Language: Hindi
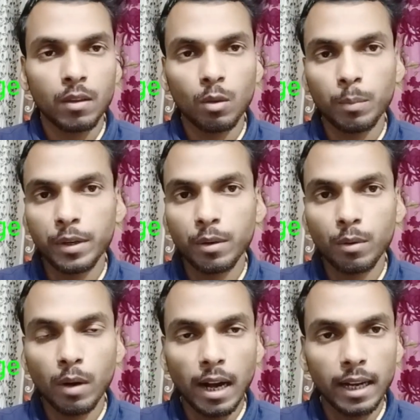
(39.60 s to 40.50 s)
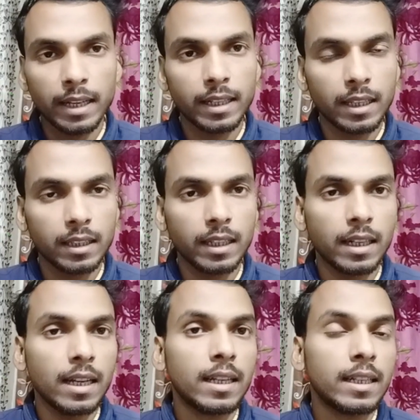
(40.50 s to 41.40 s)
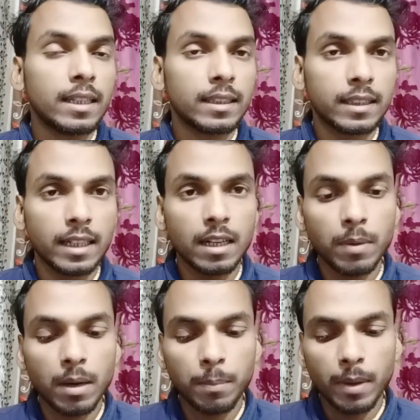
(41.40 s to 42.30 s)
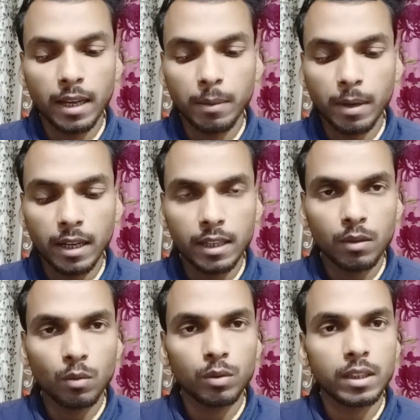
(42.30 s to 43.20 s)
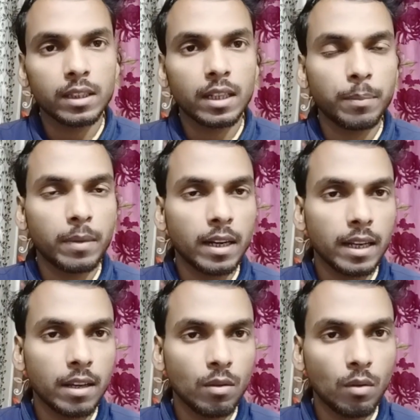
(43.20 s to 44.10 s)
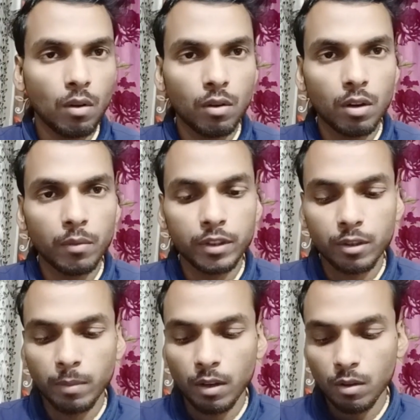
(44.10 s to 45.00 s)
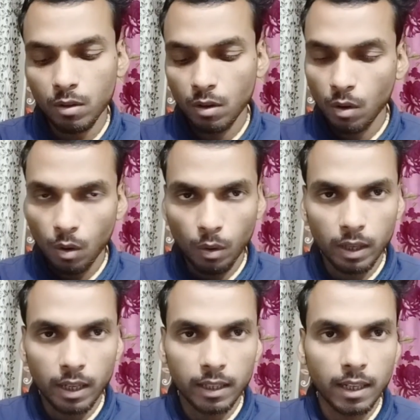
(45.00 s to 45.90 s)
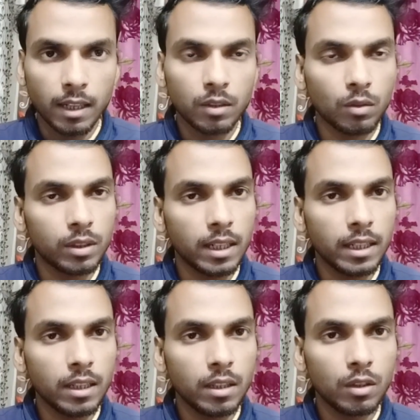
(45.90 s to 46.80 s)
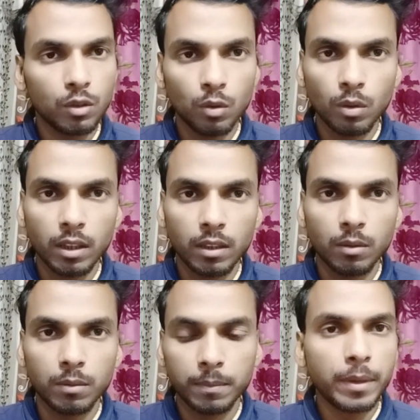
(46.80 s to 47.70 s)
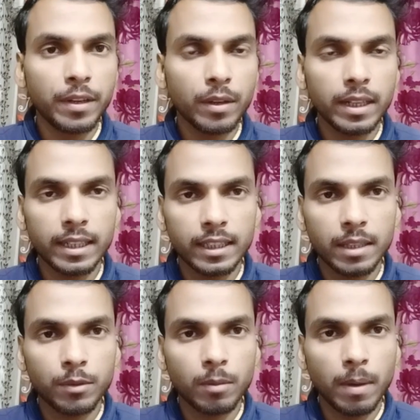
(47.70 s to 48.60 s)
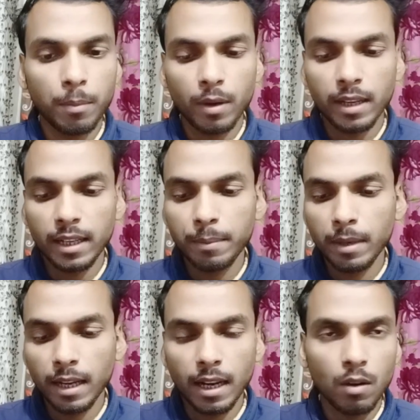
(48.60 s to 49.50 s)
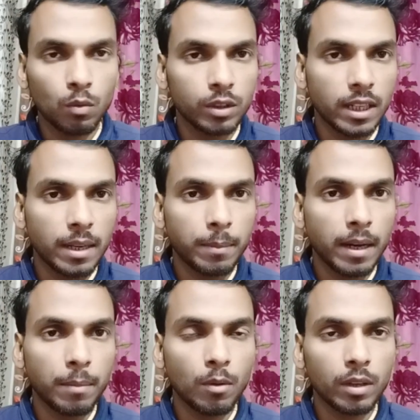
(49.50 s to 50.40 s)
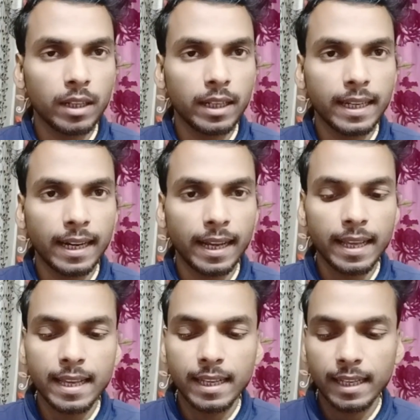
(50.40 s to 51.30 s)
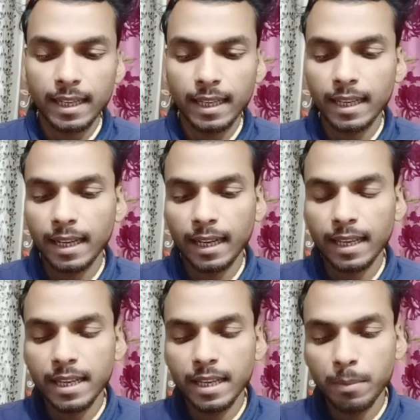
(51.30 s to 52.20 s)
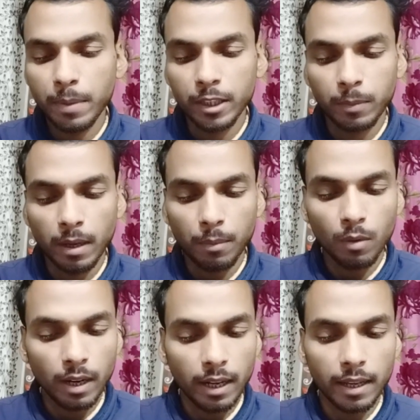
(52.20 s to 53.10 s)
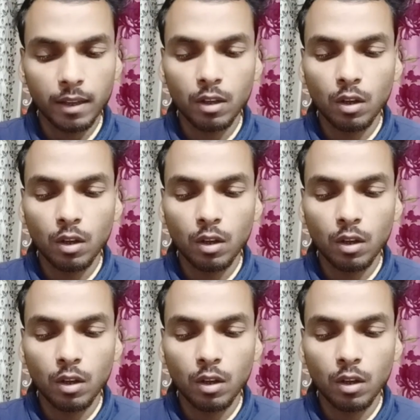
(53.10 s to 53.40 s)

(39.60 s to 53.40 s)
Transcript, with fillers: तो वीडियो को आखिर तक देखना चैनल पर आप पहली बार है तो सब्सक्राइब करके ऑल नोटिफिकेशन बेल को ऑन कर देना तो चलिए शुरू करता हूँ वीडियो के डिस्क्रिप्शन में आपको एक लिंक मिलेगा उस लिंक पर आपको क्लिक करना है क्लिक करके ये पेज पर आपको आना है